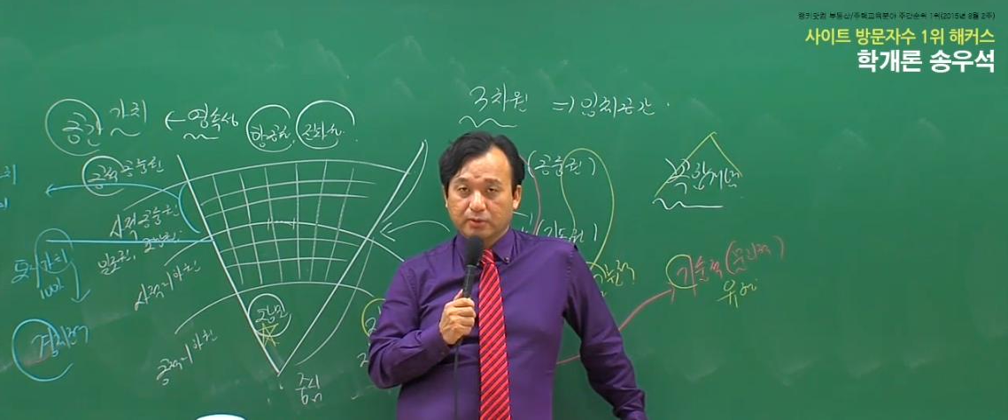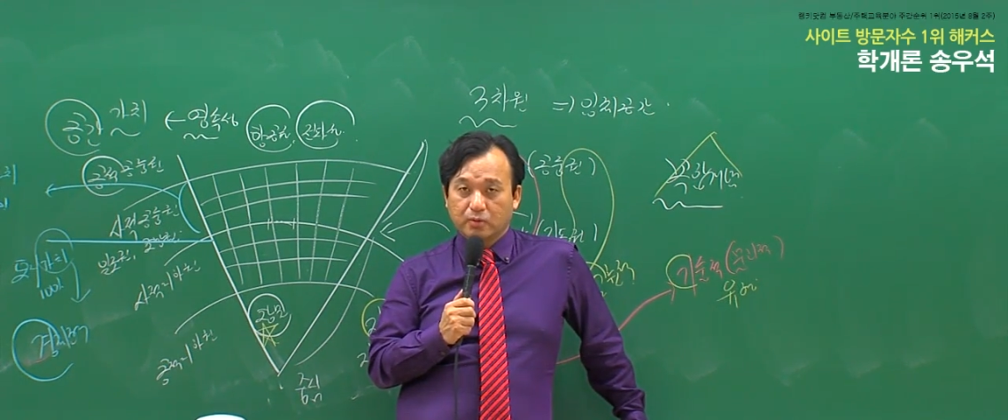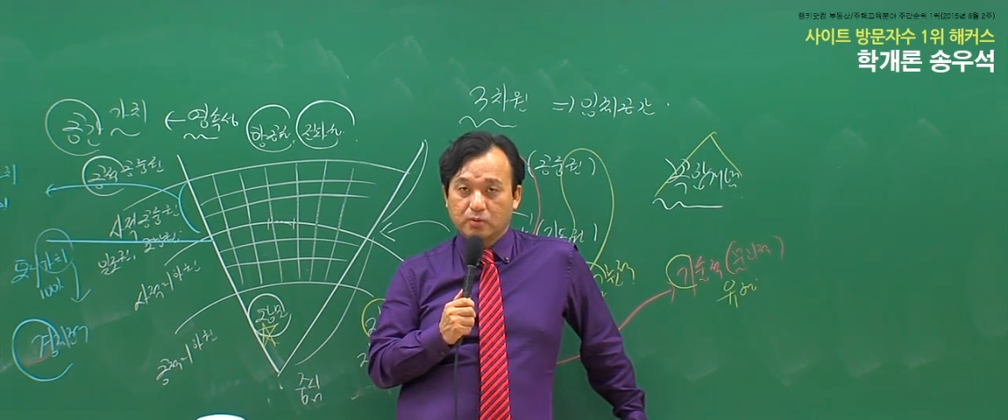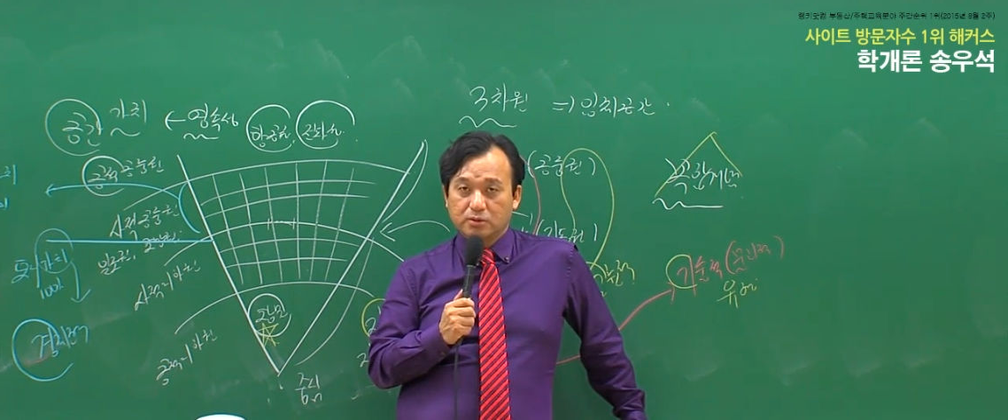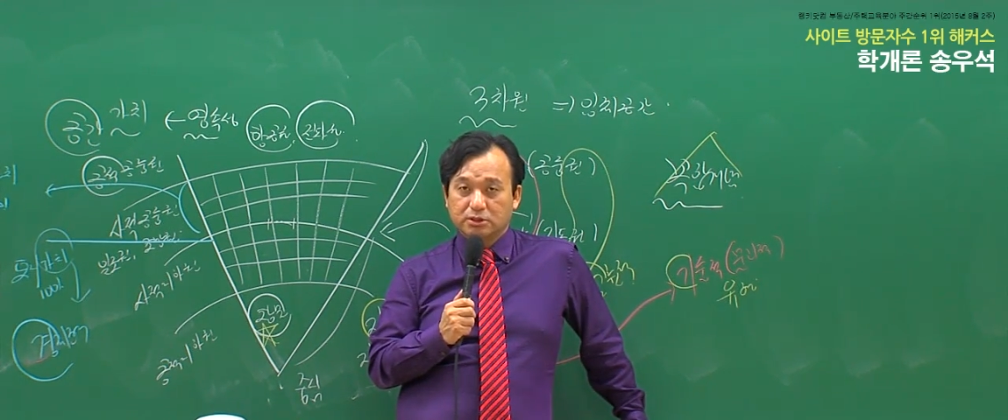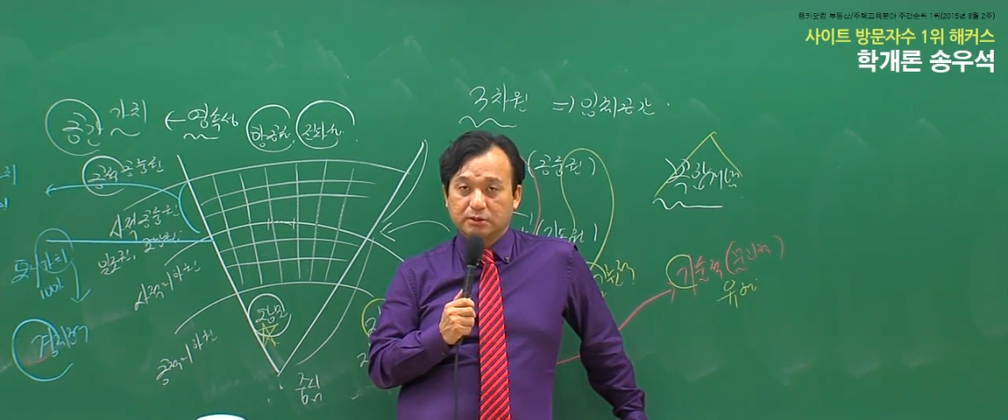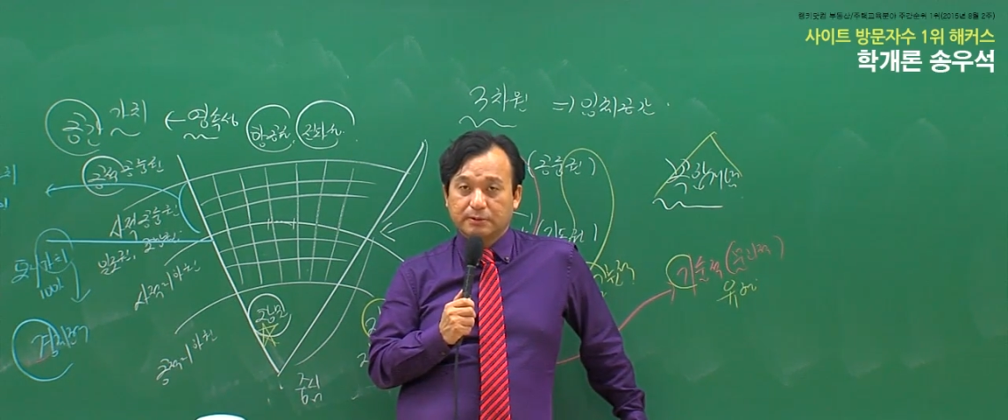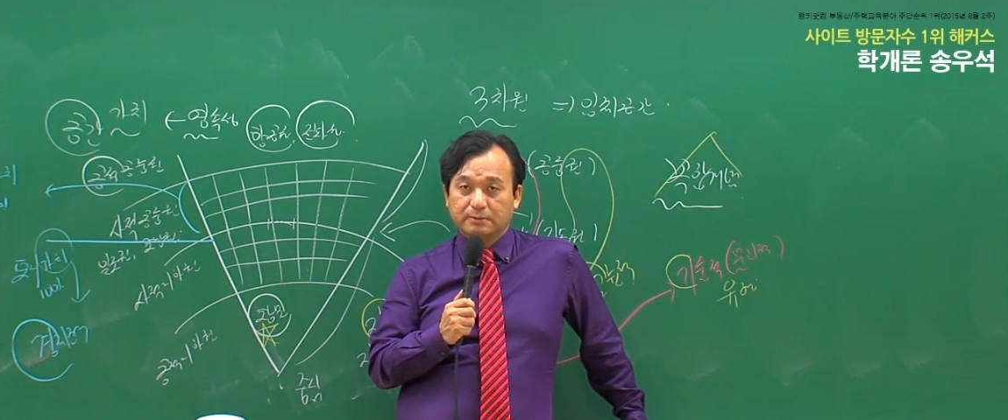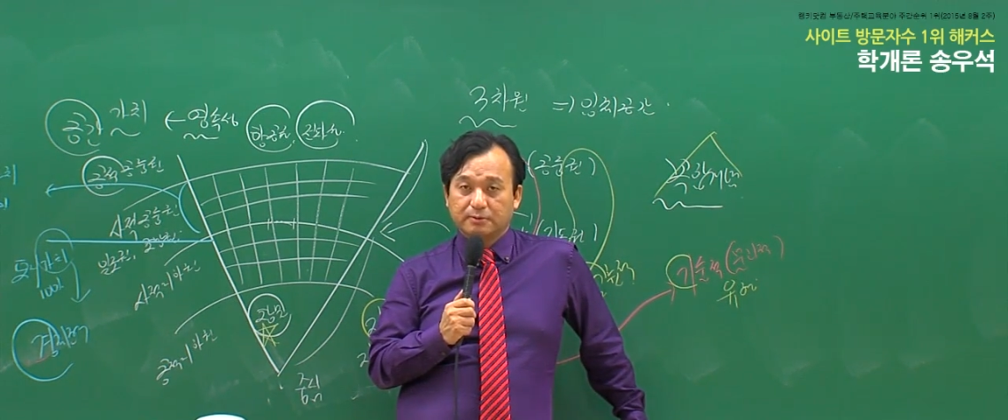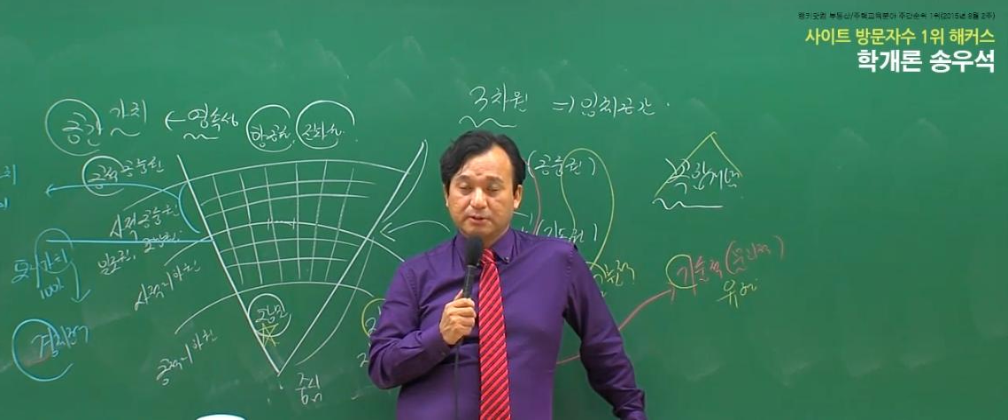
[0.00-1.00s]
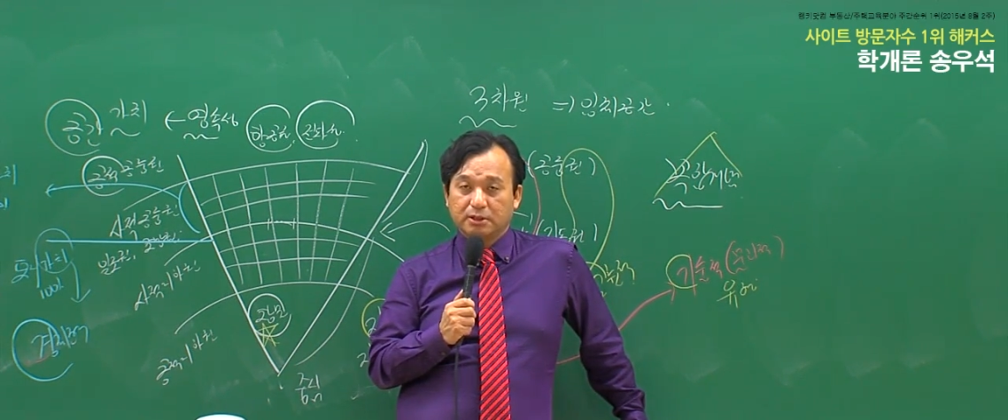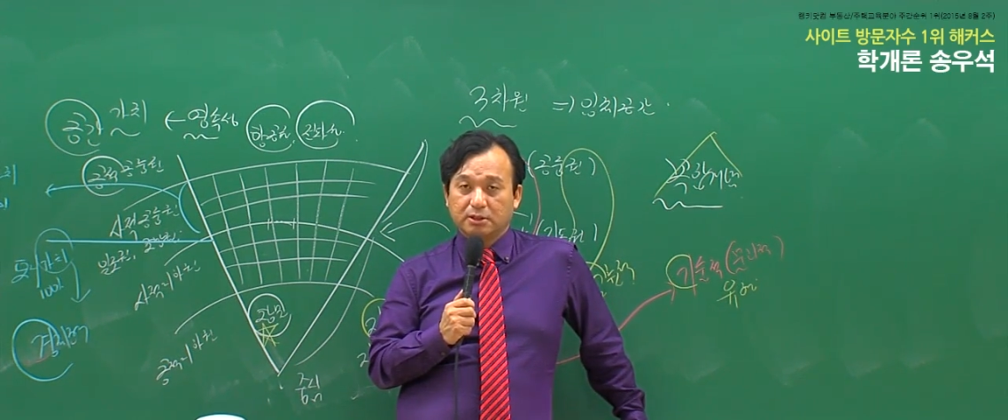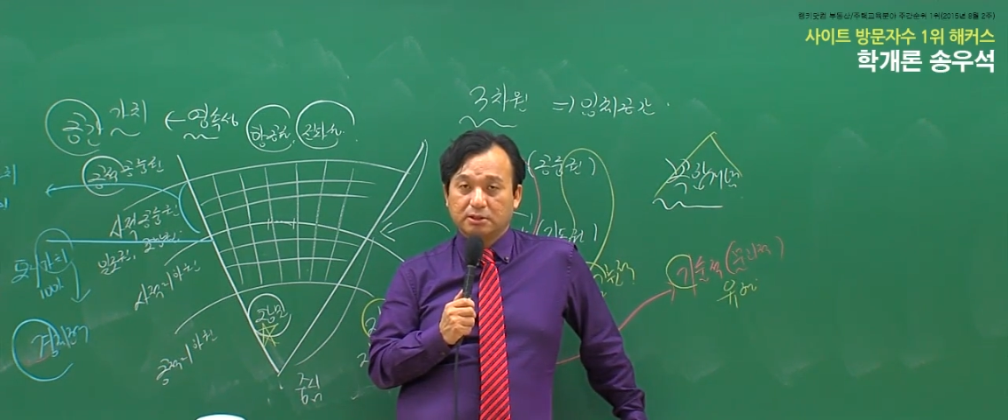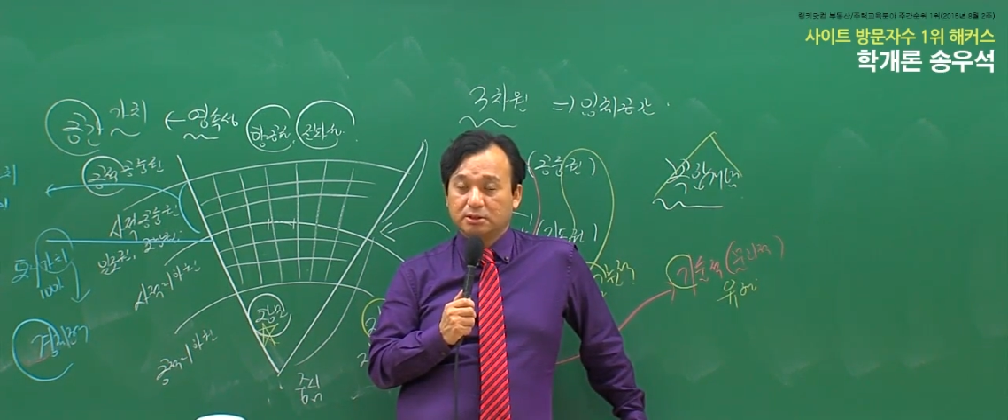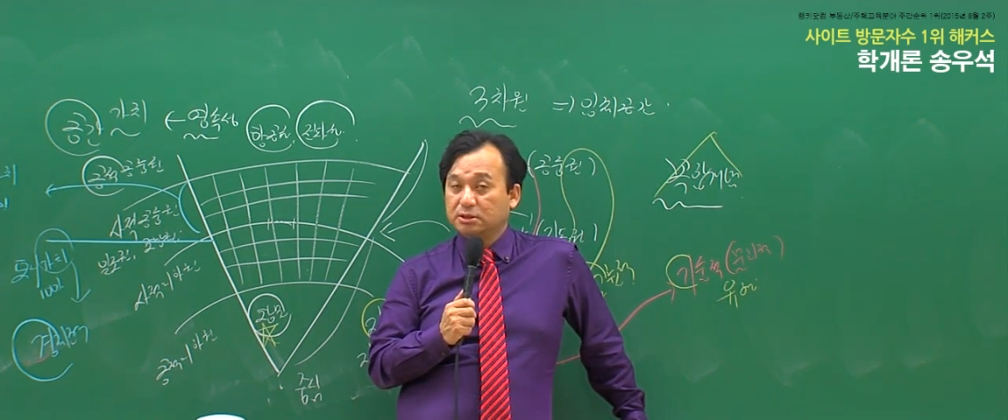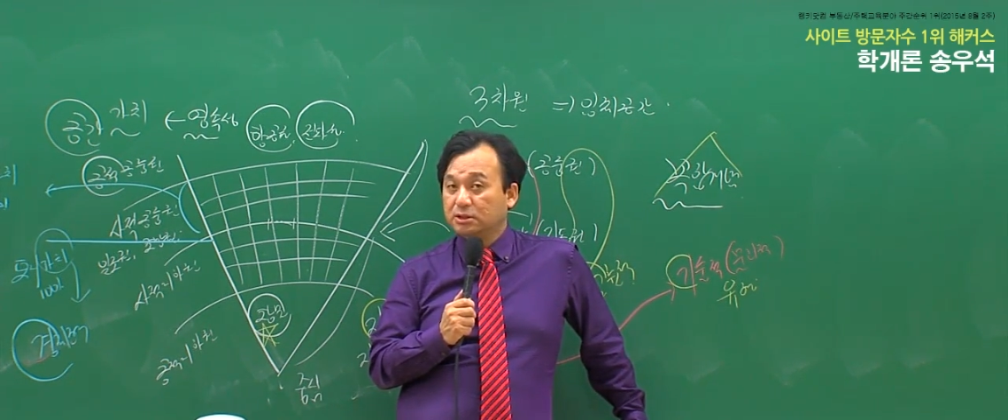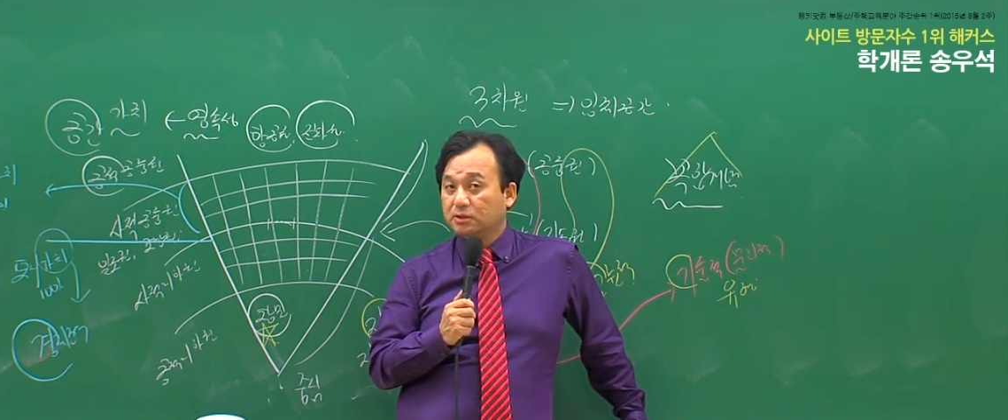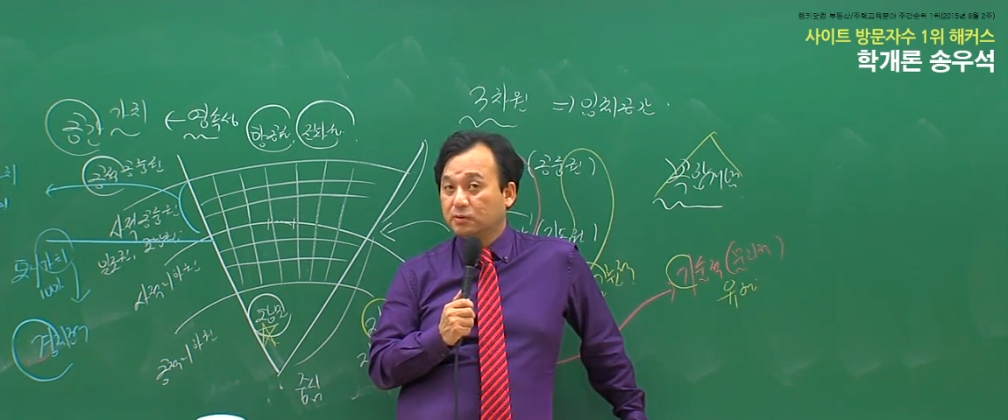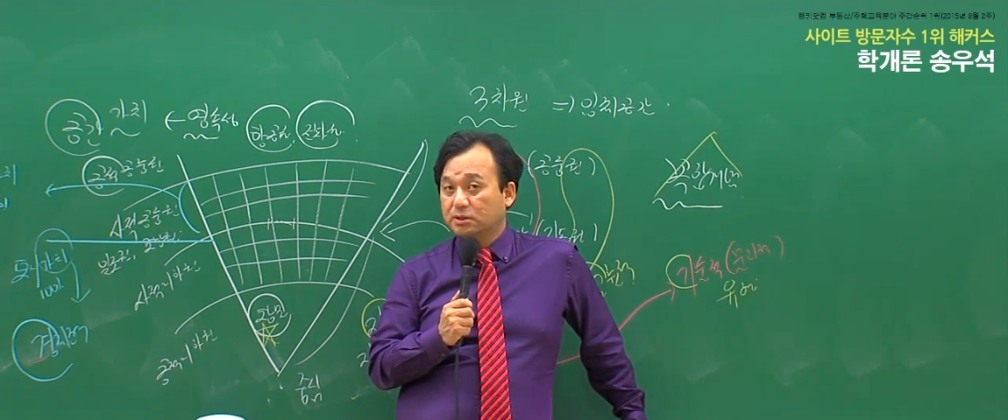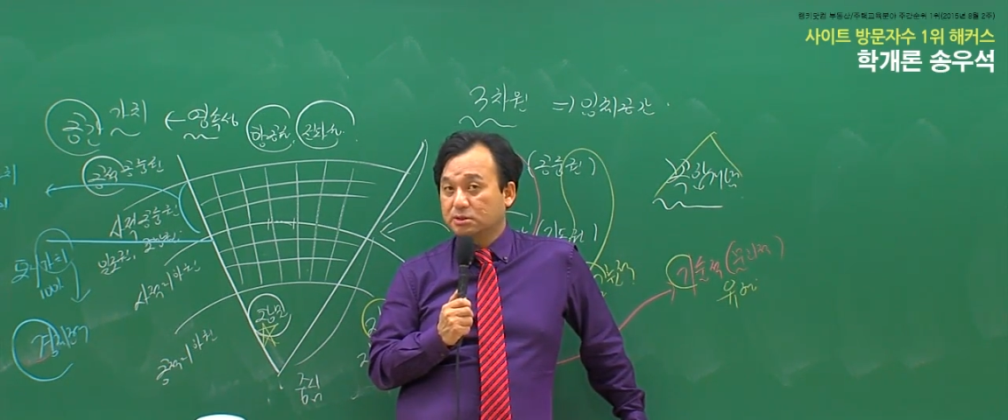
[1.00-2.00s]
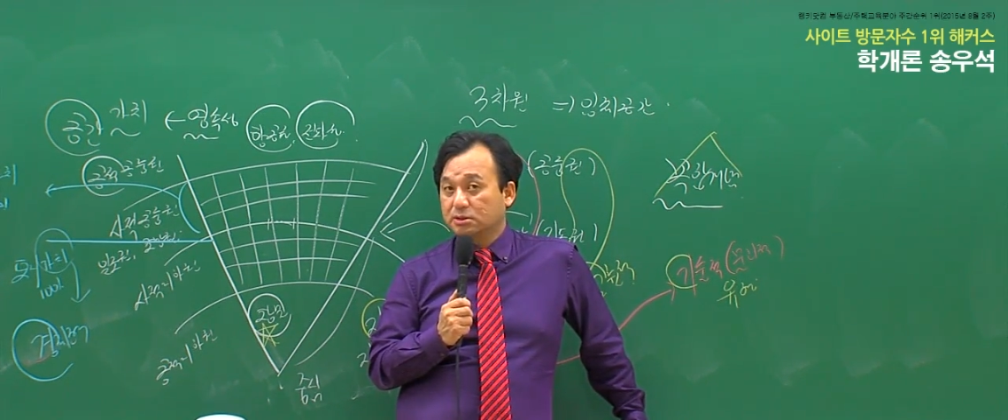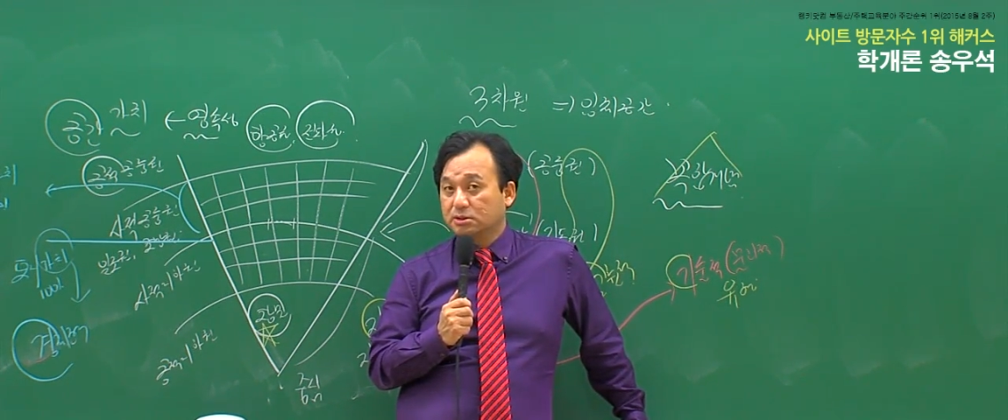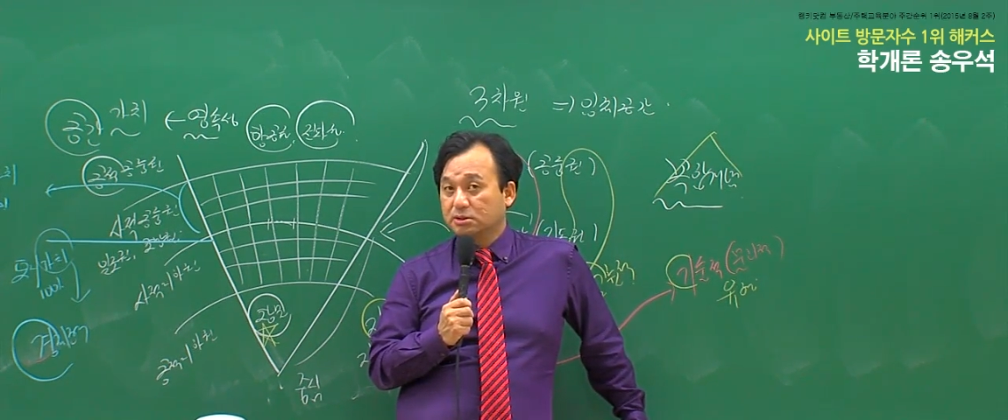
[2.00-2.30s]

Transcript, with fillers: 공시 방법이 등기로 하죠.